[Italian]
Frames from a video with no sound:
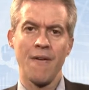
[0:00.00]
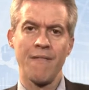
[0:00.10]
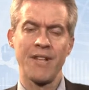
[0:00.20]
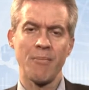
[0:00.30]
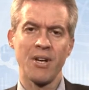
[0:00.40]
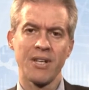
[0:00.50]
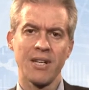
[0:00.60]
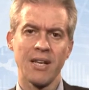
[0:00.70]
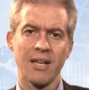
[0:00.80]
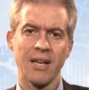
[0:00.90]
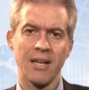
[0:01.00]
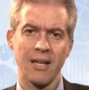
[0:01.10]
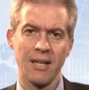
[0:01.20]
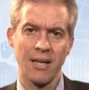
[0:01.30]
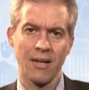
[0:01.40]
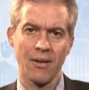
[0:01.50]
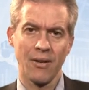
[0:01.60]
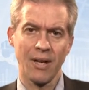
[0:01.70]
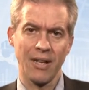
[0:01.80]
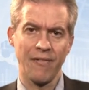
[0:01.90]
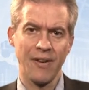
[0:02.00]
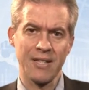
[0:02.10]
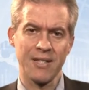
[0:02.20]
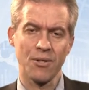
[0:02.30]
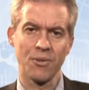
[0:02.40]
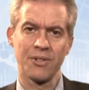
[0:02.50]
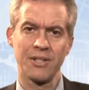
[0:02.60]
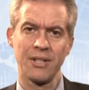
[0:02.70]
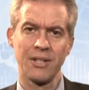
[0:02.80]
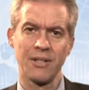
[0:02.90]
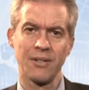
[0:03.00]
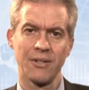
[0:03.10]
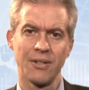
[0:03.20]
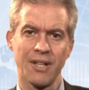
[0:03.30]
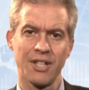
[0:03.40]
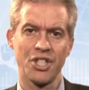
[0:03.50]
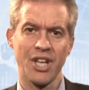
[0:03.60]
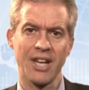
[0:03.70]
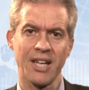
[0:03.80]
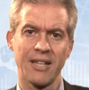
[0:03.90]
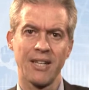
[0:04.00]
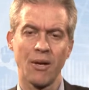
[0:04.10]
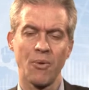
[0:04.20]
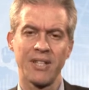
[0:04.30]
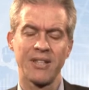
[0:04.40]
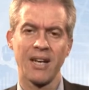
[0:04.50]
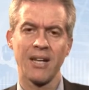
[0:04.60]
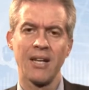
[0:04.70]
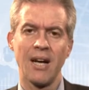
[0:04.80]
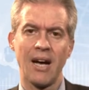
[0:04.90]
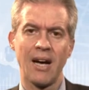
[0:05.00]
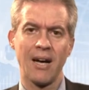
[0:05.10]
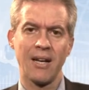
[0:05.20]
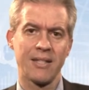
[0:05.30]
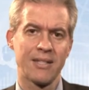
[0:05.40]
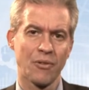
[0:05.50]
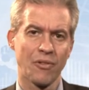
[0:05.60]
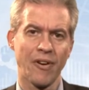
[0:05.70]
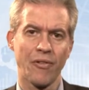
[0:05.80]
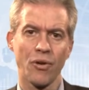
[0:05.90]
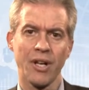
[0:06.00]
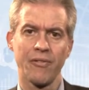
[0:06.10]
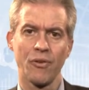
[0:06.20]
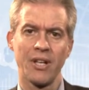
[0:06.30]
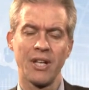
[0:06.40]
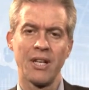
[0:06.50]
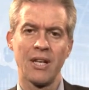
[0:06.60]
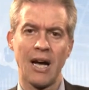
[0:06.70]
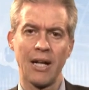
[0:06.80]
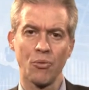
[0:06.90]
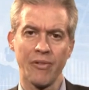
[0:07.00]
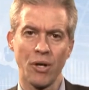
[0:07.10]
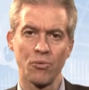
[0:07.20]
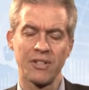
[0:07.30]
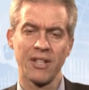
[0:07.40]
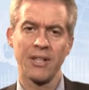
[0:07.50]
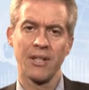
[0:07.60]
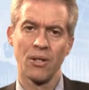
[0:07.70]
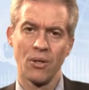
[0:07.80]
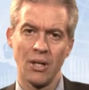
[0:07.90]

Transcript: Vediamo anche che il riflesso di ricerca della qualità ha, è stato favorevole a due valute,